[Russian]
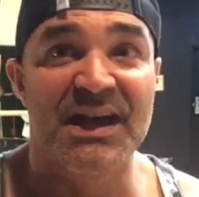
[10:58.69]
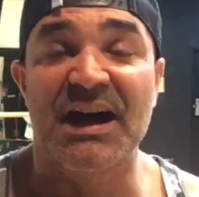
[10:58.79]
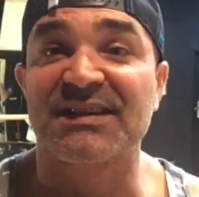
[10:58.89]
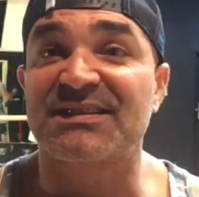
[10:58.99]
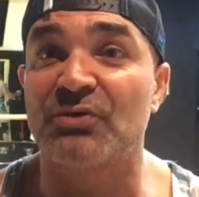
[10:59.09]

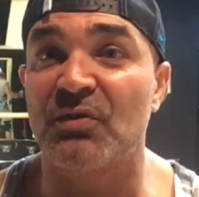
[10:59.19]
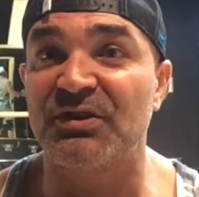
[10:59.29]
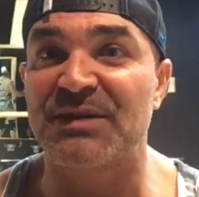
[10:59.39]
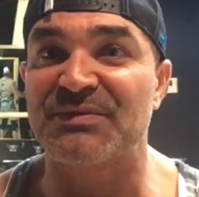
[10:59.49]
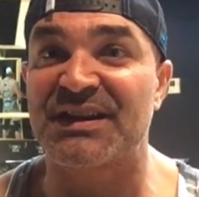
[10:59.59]

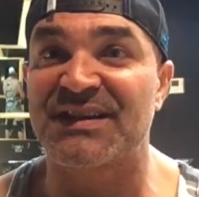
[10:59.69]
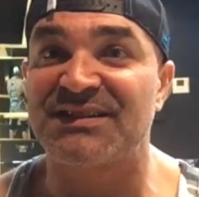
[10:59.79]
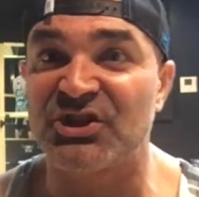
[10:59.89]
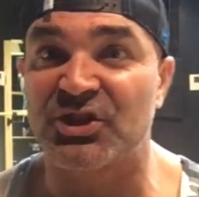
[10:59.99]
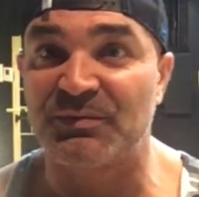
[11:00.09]
основанным на
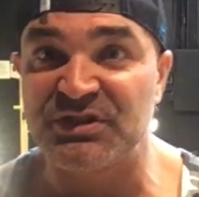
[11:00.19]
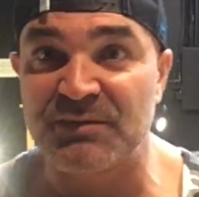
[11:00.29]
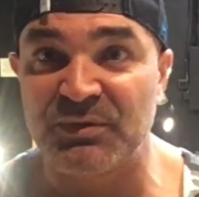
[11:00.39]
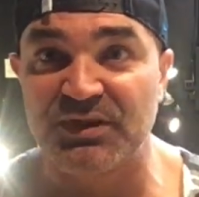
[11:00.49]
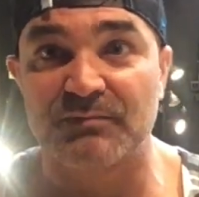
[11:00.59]
различном
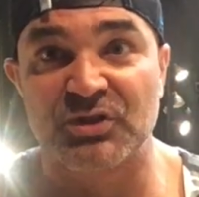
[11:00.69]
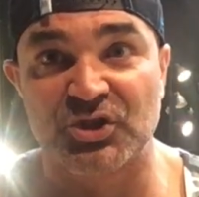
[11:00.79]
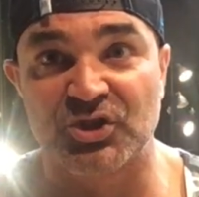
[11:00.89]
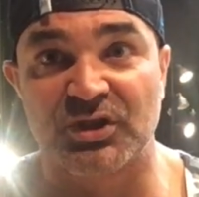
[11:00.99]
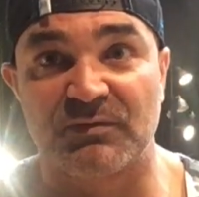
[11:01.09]
типе
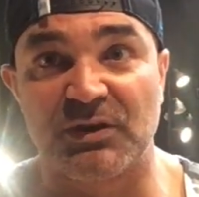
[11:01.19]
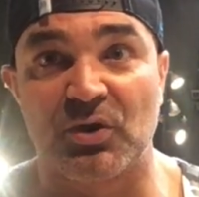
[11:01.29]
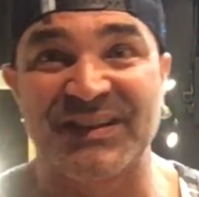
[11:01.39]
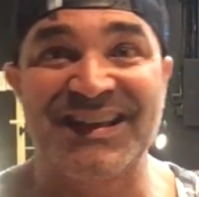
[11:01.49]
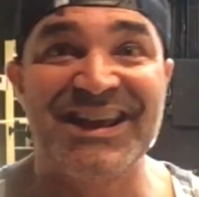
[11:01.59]
мышечных
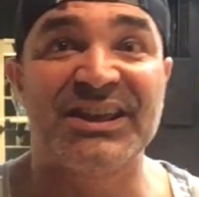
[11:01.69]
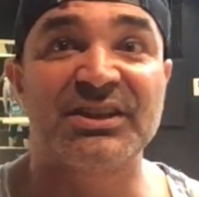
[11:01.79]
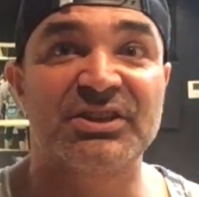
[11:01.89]
волокон. И